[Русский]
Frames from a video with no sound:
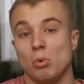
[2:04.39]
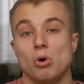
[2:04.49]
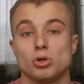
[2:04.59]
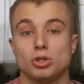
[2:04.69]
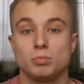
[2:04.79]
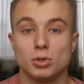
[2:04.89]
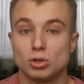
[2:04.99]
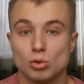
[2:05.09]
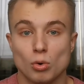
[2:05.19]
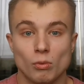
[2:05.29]
может
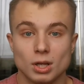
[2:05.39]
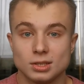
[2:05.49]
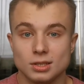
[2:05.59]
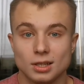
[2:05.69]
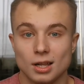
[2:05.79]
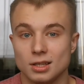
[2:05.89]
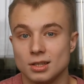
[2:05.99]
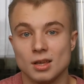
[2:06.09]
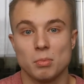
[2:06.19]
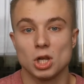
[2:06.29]
быть, у него
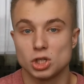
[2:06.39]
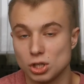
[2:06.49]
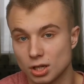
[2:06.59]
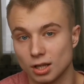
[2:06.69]
возникали небольшие